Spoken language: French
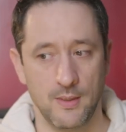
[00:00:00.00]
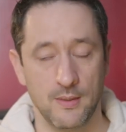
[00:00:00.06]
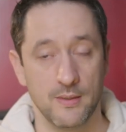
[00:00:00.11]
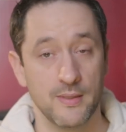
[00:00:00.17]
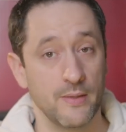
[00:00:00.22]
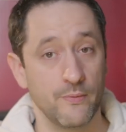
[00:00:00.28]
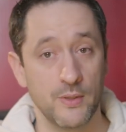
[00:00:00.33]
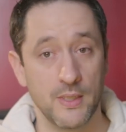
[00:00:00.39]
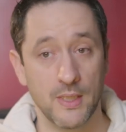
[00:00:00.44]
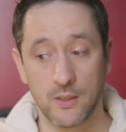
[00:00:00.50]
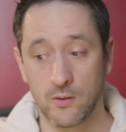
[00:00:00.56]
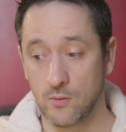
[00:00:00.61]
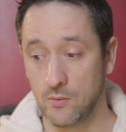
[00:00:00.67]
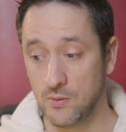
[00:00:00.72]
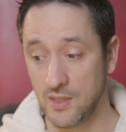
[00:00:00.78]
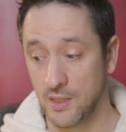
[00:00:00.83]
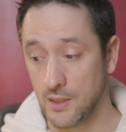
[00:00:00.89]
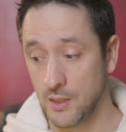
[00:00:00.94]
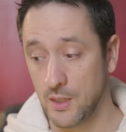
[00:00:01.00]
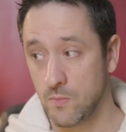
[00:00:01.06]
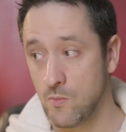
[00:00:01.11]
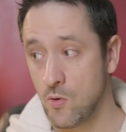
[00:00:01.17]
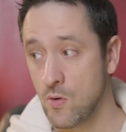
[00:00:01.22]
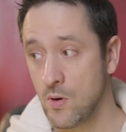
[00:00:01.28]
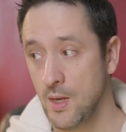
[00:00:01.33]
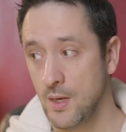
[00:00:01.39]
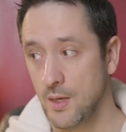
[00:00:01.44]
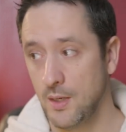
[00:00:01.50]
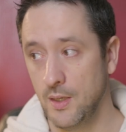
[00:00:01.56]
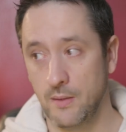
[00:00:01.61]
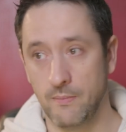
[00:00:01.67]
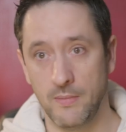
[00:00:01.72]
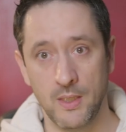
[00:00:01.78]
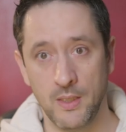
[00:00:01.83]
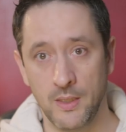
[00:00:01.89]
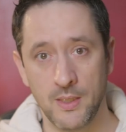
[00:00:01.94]
Ça veut dire que techniquement, les
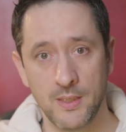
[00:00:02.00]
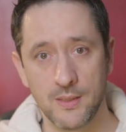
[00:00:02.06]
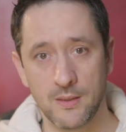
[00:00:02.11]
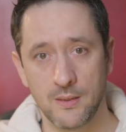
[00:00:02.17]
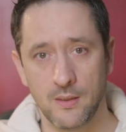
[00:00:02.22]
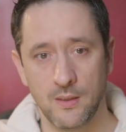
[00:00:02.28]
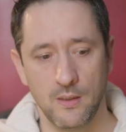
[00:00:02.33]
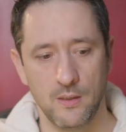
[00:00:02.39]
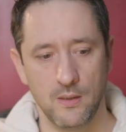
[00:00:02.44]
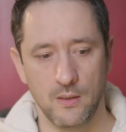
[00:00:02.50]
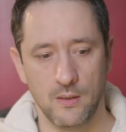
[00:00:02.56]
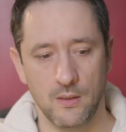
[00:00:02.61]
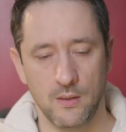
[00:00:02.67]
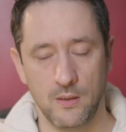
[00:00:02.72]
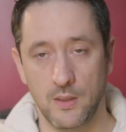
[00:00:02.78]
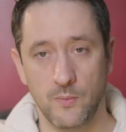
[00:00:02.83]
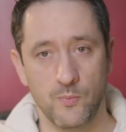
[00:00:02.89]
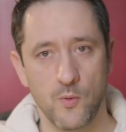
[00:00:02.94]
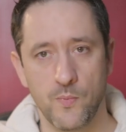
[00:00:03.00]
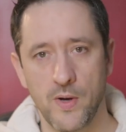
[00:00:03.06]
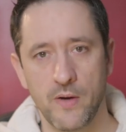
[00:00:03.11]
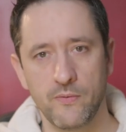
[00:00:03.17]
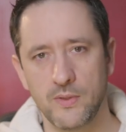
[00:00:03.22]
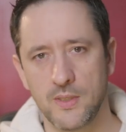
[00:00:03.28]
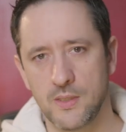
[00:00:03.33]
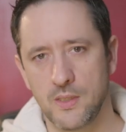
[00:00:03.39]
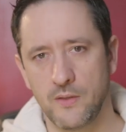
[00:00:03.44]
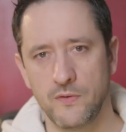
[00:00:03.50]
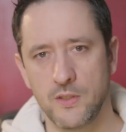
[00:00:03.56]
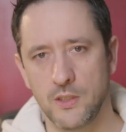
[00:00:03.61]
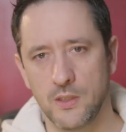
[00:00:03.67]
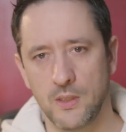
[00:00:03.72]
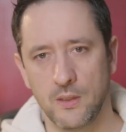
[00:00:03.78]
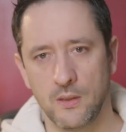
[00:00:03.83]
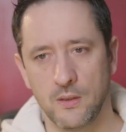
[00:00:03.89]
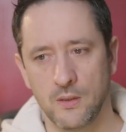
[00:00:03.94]
1000 nits, euh, il ne peut pas vous les
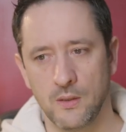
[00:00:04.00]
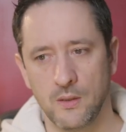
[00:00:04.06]
afficher.